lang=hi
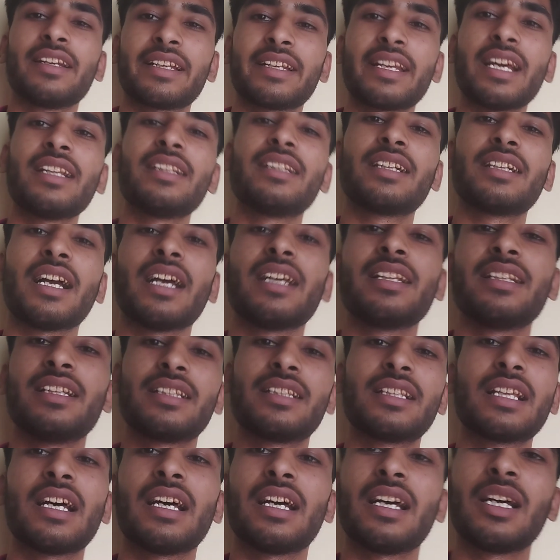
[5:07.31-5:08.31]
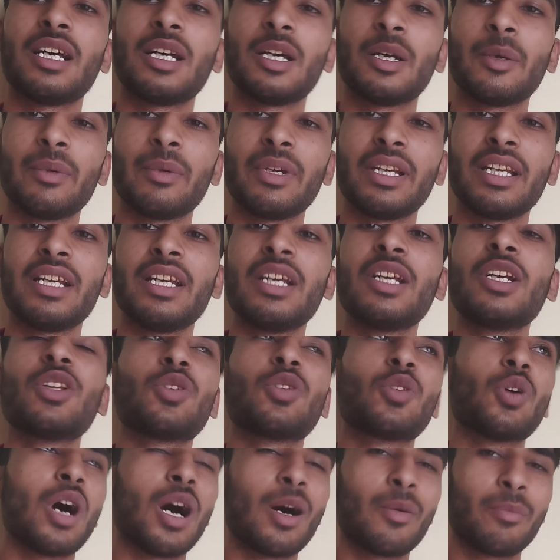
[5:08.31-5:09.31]
क्या दिखाई देता है हमें
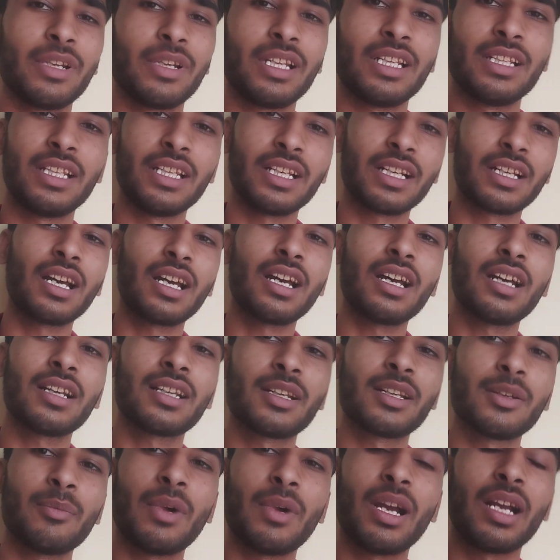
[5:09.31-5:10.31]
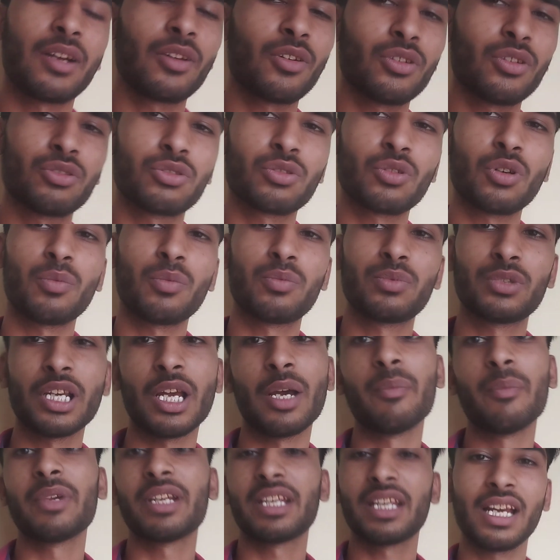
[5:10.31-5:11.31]
तो आपने देखा कि माइक्रोस्कोप से
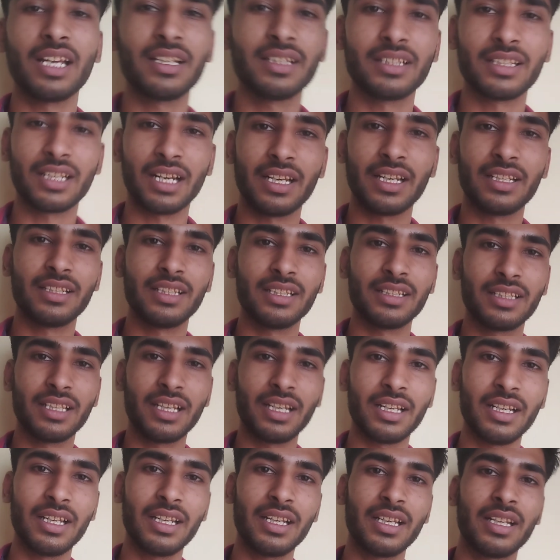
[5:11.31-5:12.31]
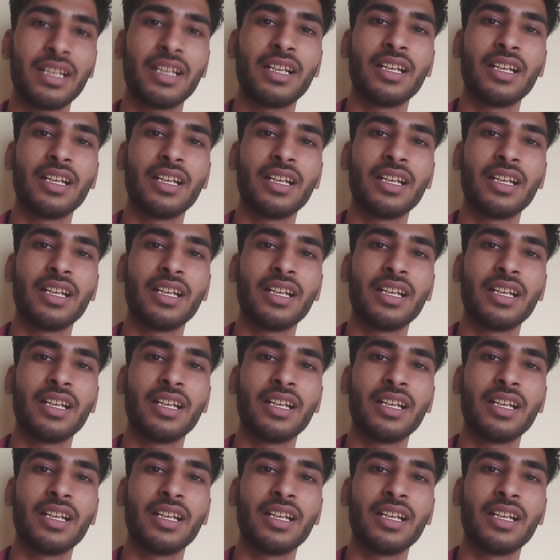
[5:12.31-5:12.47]
हमें क्या दिखाई देता है